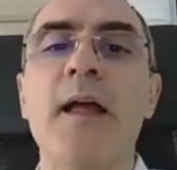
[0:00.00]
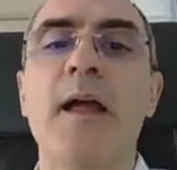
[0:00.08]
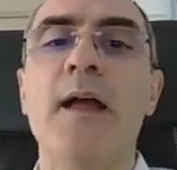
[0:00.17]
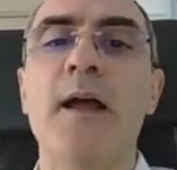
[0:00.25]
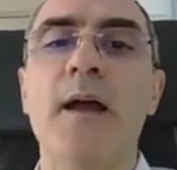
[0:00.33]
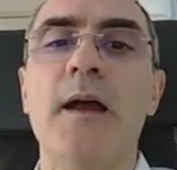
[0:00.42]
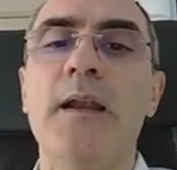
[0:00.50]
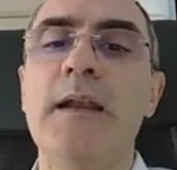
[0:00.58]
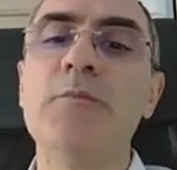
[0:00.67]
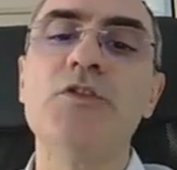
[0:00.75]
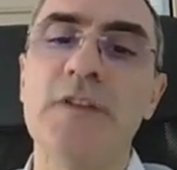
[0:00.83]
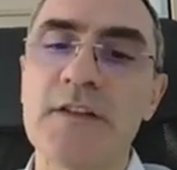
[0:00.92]
Eh, le
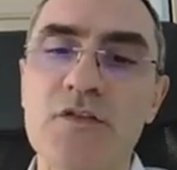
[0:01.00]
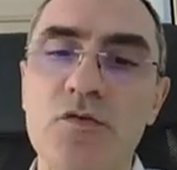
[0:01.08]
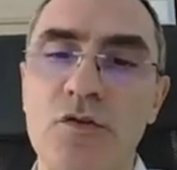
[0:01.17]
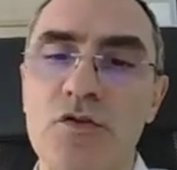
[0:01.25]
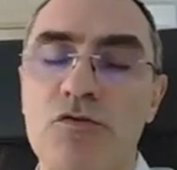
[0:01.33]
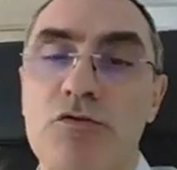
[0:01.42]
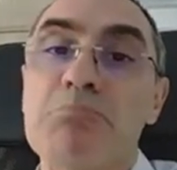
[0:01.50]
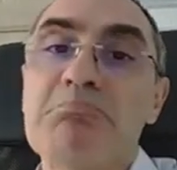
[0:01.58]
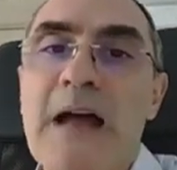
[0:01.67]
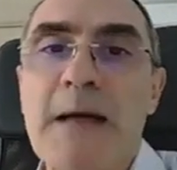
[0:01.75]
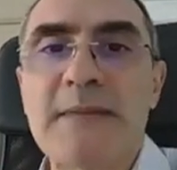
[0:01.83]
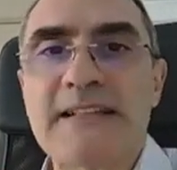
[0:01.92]
motivazioni sono
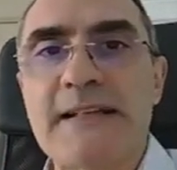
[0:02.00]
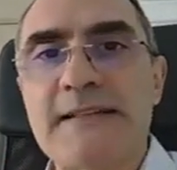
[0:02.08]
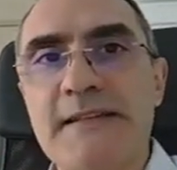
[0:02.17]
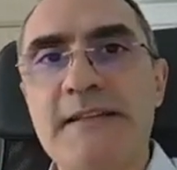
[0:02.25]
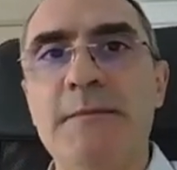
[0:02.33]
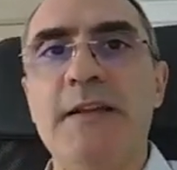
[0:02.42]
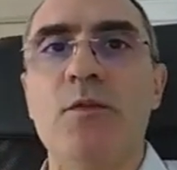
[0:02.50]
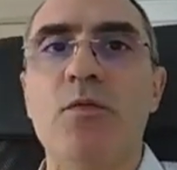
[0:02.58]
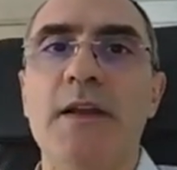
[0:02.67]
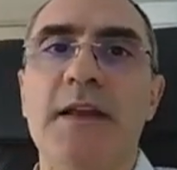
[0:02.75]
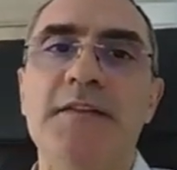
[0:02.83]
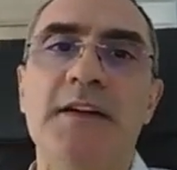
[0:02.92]
abbastanza simili a
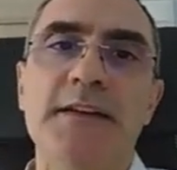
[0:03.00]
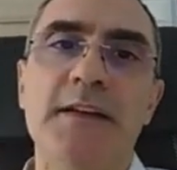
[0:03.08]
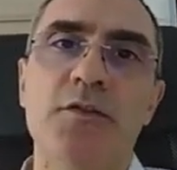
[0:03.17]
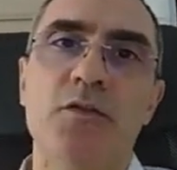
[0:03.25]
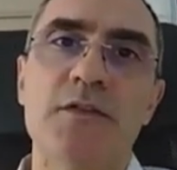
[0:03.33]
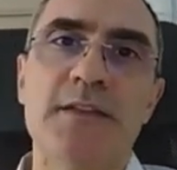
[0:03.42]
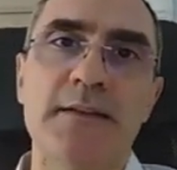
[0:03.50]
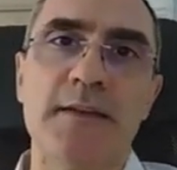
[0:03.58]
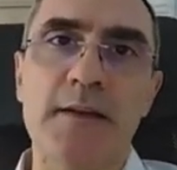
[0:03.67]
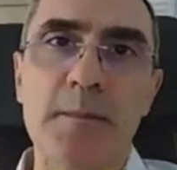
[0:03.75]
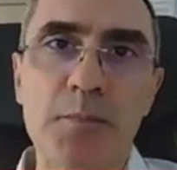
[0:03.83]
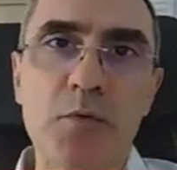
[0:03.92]
quelle che aveva detto
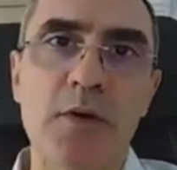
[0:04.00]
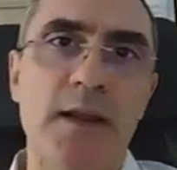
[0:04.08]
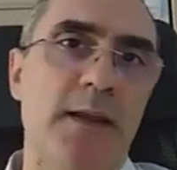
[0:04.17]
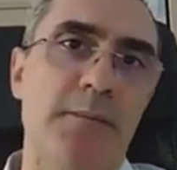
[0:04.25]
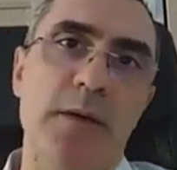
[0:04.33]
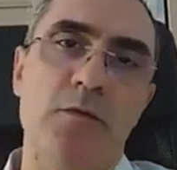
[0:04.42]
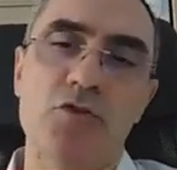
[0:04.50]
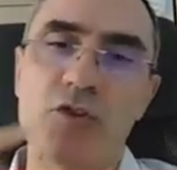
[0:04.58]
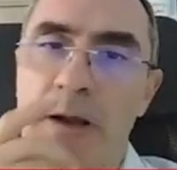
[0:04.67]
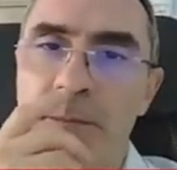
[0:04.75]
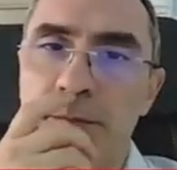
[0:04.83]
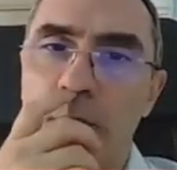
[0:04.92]
Standard Poor's che abbiamo
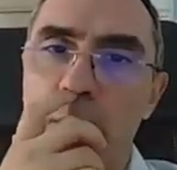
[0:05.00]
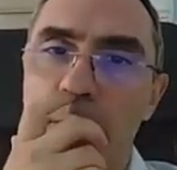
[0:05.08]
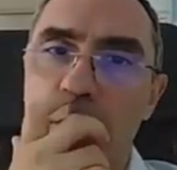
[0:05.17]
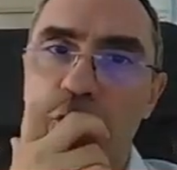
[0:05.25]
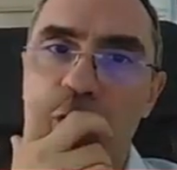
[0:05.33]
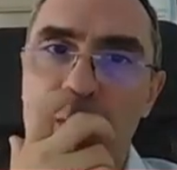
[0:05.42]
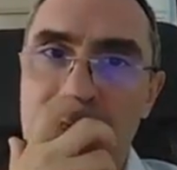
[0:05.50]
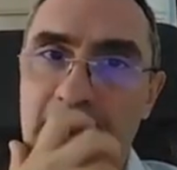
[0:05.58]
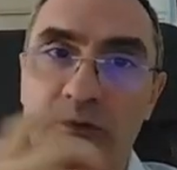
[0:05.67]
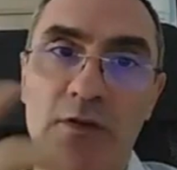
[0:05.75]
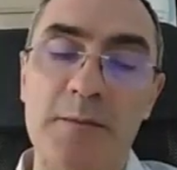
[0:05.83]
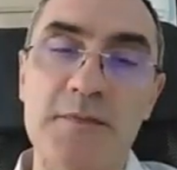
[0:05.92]
già, di cui abbiamo già
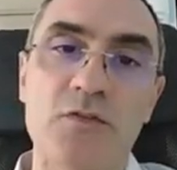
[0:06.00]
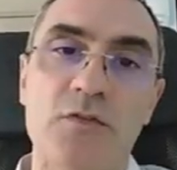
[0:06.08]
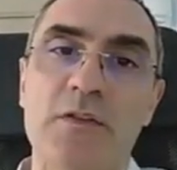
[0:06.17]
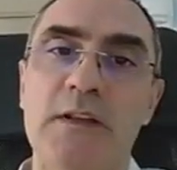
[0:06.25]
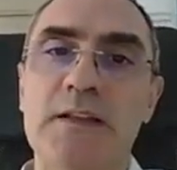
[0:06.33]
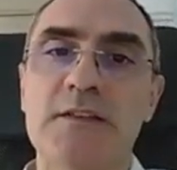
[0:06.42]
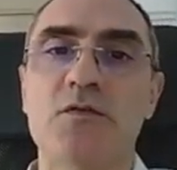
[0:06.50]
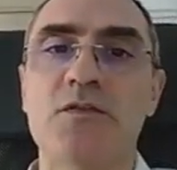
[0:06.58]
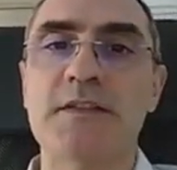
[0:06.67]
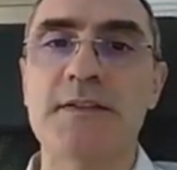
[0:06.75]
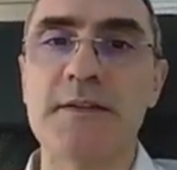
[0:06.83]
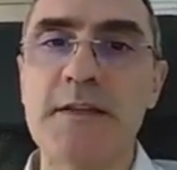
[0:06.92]
parlato nell'episodio della
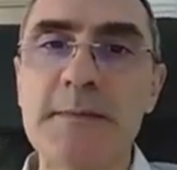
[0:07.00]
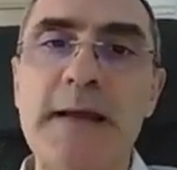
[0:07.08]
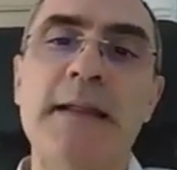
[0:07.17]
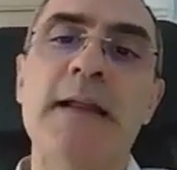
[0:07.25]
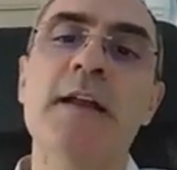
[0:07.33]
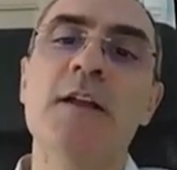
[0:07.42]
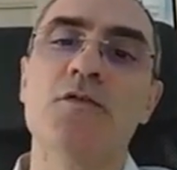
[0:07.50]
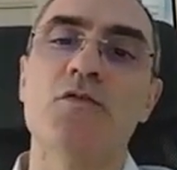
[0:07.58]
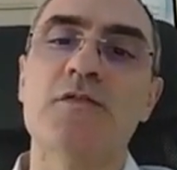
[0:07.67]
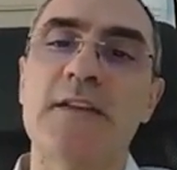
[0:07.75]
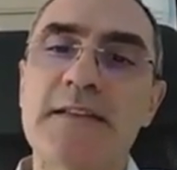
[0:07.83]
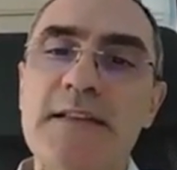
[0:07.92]
scorsa settimana.
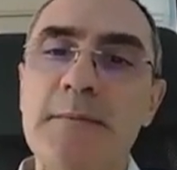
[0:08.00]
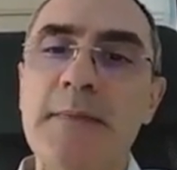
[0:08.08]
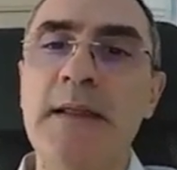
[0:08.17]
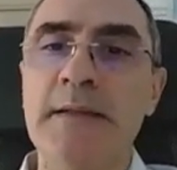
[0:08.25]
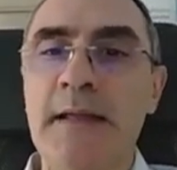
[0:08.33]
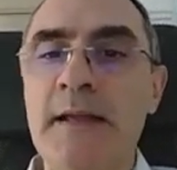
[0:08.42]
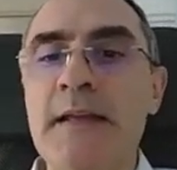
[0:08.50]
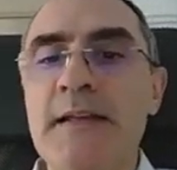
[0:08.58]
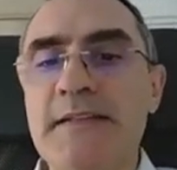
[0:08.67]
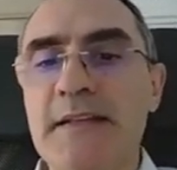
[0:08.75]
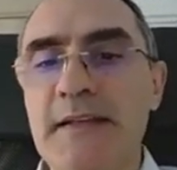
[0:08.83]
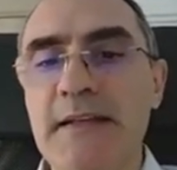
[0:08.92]
Sostanzialmente
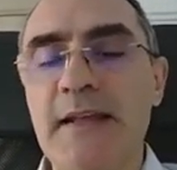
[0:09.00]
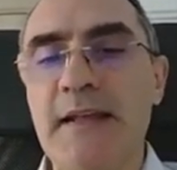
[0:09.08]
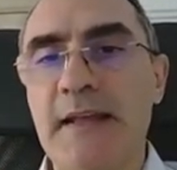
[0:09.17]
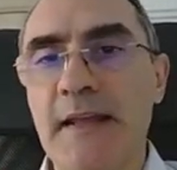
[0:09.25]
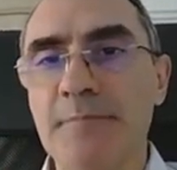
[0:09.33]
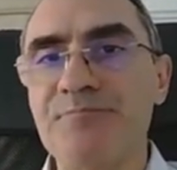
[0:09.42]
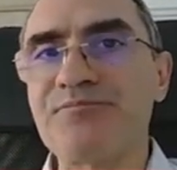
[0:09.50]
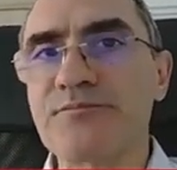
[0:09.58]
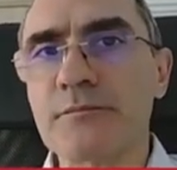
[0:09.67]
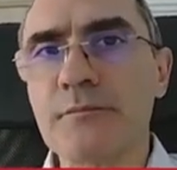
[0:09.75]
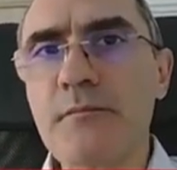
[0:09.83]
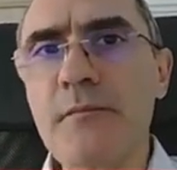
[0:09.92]
si ritiene che
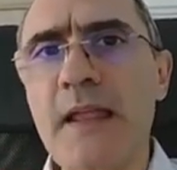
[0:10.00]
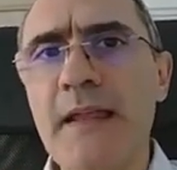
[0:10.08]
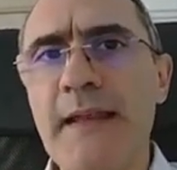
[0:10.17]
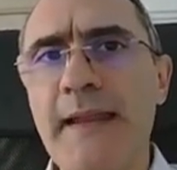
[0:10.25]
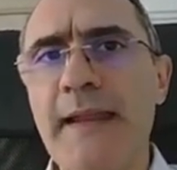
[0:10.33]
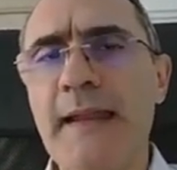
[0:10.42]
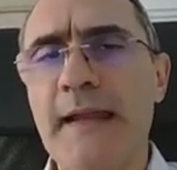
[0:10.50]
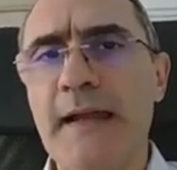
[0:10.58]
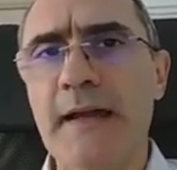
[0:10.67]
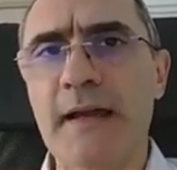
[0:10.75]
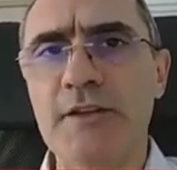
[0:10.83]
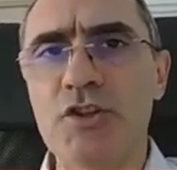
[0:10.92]
le eh,